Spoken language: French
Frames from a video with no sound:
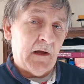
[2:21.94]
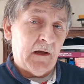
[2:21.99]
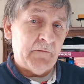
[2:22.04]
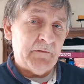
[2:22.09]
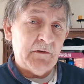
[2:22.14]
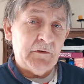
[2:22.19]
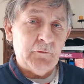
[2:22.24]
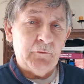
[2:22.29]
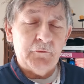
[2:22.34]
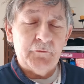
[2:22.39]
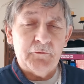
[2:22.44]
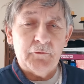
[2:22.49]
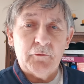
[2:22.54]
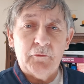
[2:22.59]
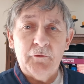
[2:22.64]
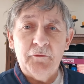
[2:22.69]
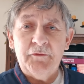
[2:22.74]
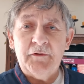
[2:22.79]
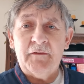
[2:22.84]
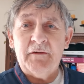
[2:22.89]
Avec 2
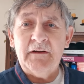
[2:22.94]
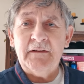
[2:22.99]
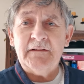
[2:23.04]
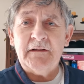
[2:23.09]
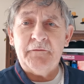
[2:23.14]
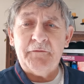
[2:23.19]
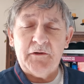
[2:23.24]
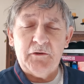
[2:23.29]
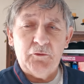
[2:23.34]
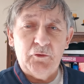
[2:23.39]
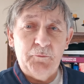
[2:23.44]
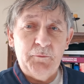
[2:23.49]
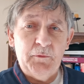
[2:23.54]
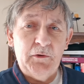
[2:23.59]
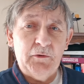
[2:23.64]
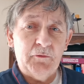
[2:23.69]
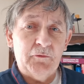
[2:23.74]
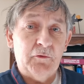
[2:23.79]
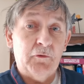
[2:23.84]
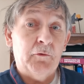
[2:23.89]
euros, c'est vrai que ça ferait 2
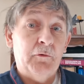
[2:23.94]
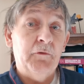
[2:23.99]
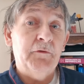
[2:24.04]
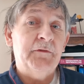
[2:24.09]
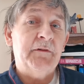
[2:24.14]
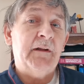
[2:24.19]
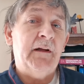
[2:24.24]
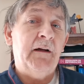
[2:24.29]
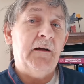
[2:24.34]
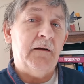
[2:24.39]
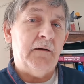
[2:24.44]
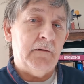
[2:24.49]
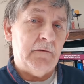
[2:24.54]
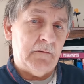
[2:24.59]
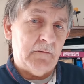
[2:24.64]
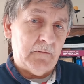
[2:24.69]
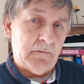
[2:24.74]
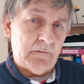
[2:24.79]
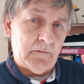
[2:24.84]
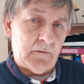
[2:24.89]
millions d'euros, ça,
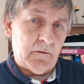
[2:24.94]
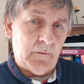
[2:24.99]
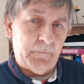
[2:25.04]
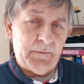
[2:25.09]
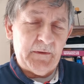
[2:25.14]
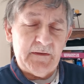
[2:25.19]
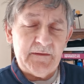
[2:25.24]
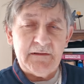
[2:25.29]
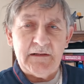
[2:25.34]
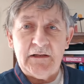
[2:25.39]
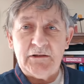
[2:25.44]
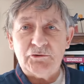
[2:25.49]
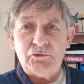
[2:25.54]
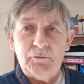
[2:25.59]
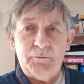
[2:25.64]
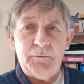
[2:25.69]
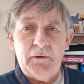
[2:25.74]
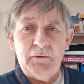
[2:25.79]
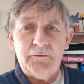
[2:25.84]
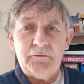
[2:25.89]
remplace
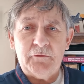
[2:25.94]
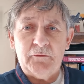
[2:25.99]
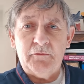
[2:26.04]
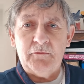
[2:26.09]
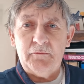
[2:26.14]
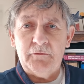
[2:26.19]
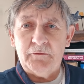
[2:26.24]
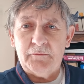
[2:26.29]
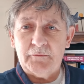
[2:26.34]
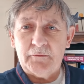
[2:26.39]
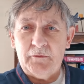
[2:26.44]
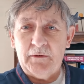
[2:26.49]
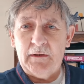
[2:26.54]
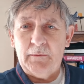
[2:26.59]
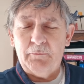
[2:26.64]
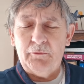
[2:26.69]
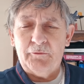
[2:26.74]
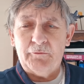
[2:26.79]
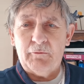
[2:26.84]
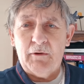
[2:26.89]
largement ce qu'on qu'on
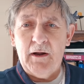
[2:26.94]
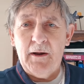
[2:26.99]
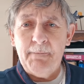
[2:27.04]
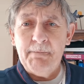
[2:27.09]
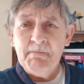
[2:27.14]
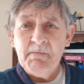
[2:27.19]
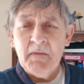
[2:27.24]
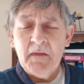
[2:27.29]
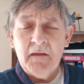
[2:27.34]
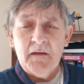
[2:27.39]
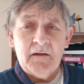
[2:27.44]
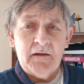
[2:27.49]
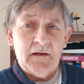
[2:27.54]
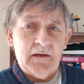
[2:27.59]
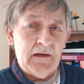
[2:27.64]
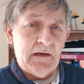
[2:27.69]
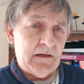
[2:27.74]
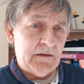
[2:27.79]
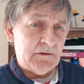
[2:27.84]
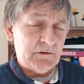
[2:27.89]
a besoin.
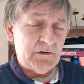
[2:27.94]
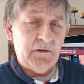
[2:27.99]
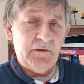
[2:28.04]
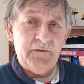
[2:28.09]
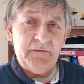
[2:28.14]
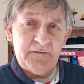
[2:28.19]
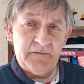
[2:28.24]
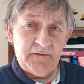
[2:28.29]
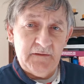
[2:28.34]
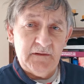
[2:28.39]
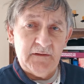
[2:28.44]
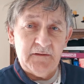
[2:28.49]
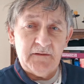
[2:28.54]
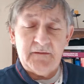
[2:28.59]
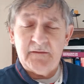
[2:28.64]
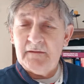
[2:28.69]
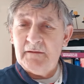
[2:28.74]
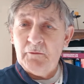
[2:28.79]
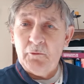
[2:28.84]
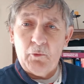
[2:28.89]
Et l'argent, si,
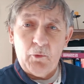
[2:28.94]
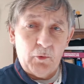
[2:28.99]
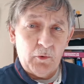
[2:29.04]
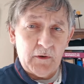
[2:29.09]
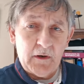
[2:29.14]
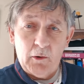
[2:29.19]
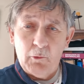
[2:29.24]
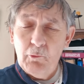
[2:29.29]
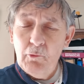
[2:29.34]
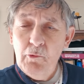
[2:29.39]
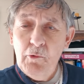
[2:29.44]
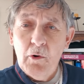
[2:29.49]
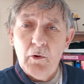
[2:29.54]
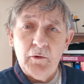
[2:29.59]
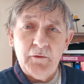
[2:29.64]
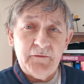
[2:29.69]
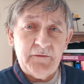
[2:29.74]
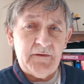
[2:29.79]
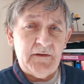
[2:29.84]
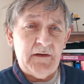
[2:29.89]
si, au cas où,
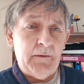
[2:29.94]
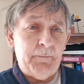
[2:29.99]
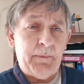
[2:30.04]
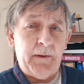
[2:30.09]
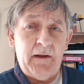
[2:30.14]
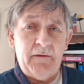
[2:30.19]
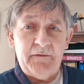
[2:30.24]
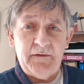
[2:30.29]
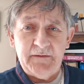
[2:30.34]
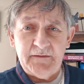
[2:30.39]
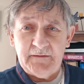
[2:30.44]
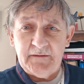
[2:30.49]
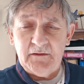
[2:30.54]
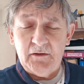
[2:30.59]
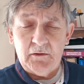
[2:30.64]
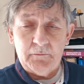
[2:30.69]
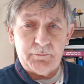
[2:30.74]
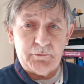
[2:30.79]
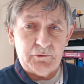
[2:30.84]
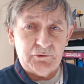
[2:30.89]
euh, s'il n'est pas investi
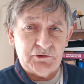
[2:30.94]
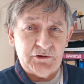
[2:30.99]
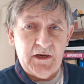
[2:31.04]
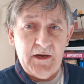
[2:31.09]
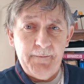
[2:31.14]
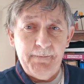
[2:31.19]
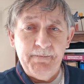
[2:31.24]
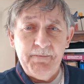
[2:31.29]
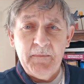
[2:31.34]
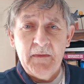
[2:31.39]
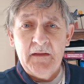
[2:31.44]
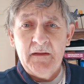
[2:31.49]
dans le projet,